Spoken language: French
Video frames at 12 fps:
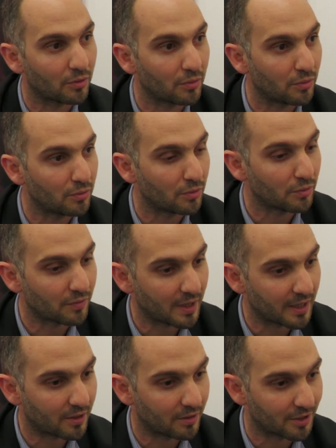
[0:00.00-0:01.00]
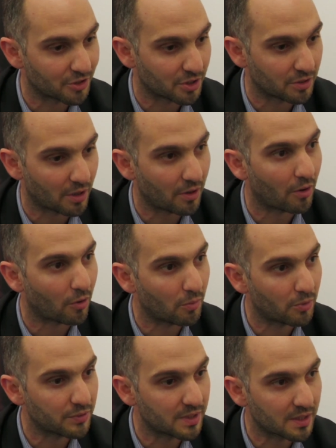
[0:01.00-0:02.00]
euh, une nouvelle école d'ingénieurs en
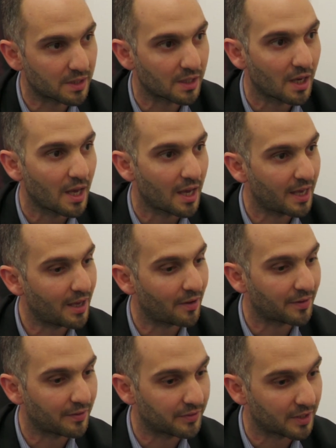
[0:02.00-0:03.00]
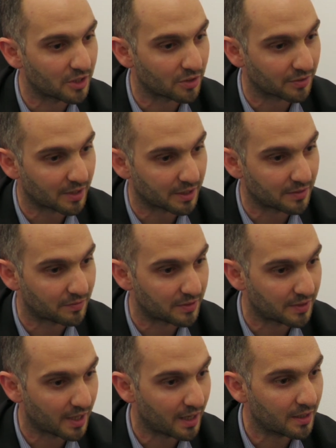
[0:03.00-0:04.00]
robotique et en intelligence
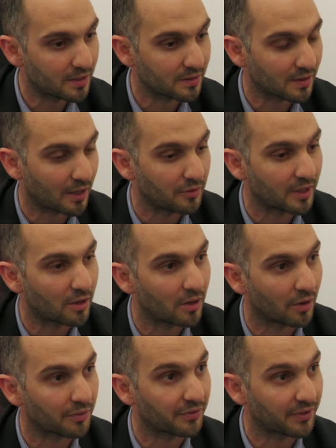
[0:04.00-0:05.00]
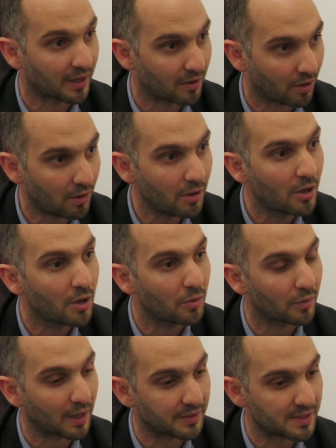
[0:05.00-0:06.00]
artificielle, qui sera une école en cinq ans,
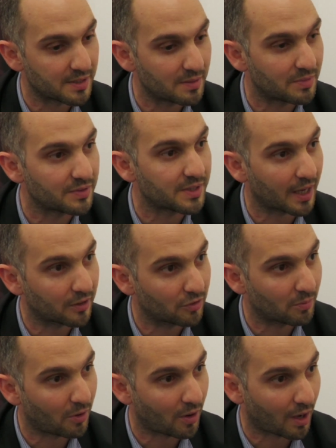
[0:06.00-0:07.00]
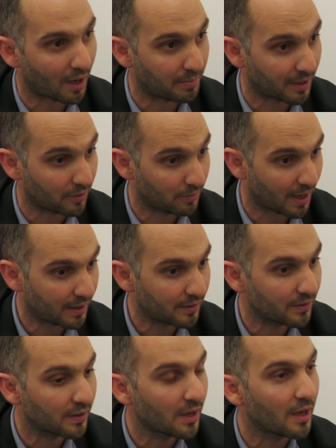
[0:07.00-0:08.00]
donc accessible directement après le
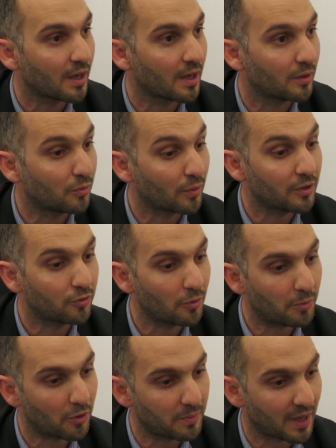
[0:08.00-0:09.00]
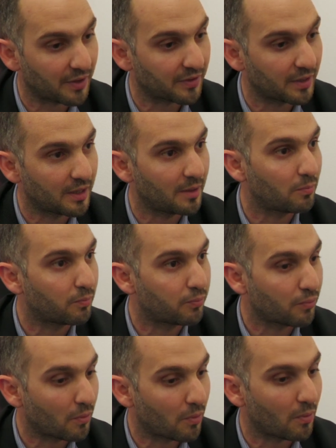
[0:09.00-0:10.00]
bac dont les deux premières années
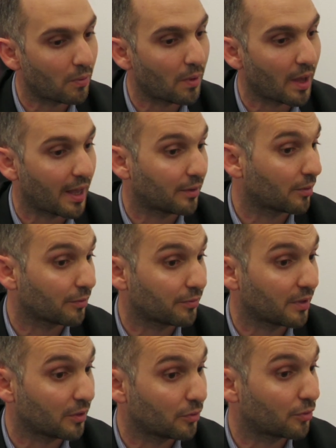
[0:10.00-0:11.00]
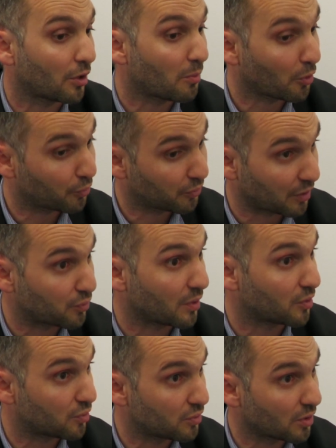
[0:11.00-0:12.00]
pourront être faites seulement sous statut
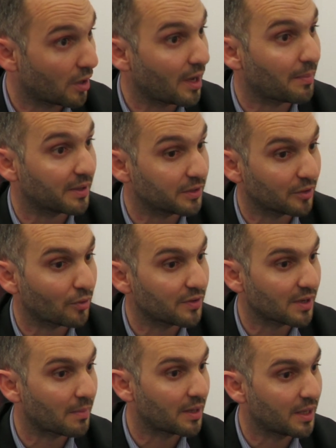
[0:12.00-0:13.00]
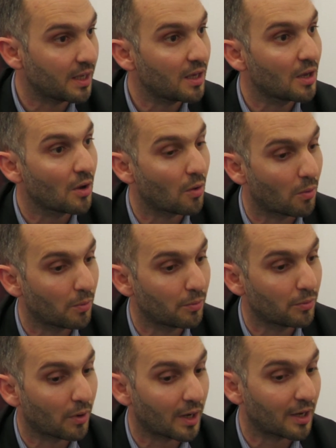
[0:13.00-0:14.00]
étudiant. Et à partir de la troisième année,
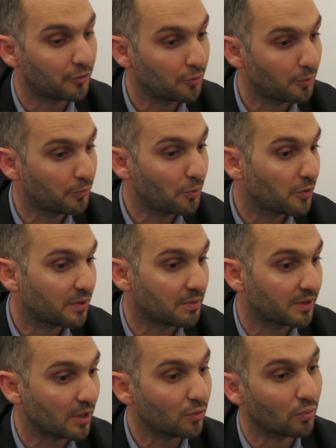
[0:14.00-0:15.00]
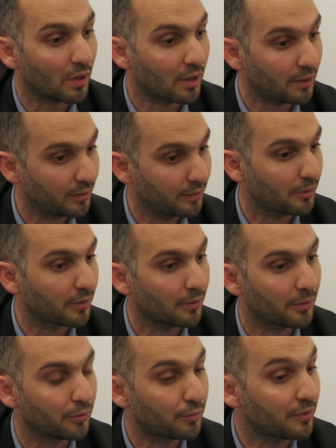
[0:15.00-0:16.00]
on aura la deux, possibilités, soit
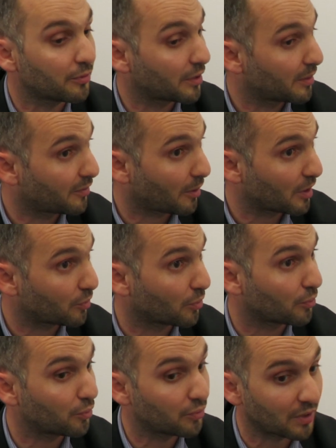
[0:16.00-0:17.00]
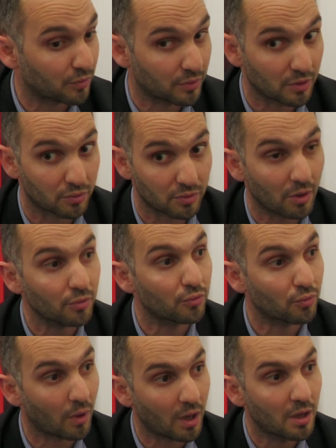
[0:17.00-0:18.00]
de suivre cette formation sous statut d'étudiant,
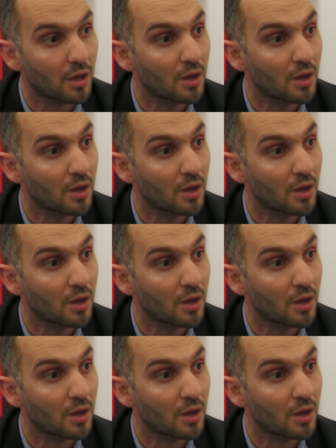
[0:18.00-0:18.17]
soit